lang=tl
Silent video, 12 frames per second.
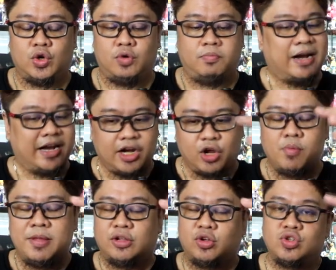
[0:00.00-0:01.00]

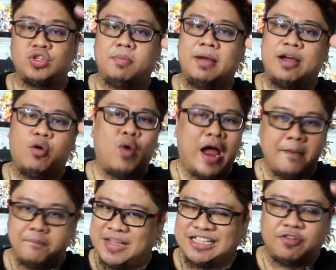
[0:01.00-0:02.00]
marerecommend ko to sa mga
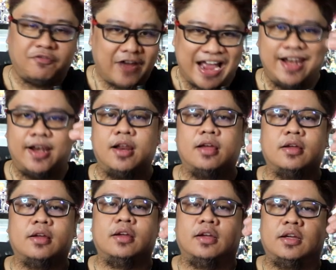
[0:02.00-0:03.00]
One Piece fan
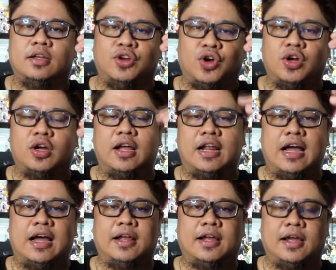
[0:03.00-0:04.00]
no
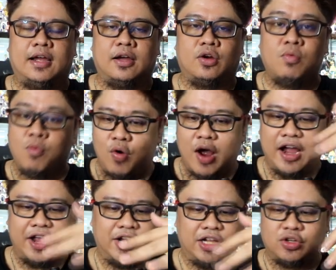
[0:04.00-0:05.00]
uh, kumuha
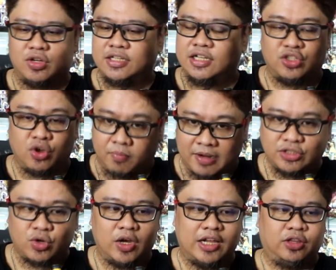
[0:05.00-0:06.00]
kayo nito since sobrang
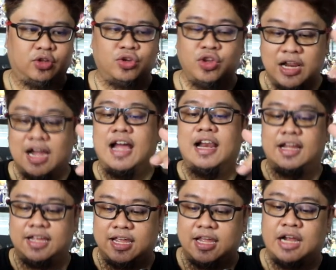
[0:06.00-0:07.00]
solid to yun lang nga
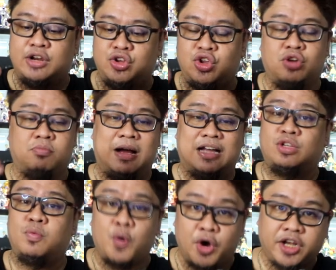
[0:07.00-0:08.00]
lang i-ano nyo yung mga
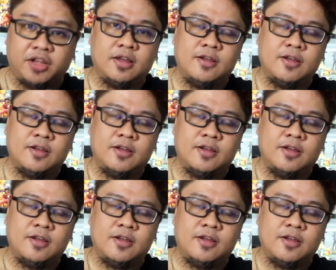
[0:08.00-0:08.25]
support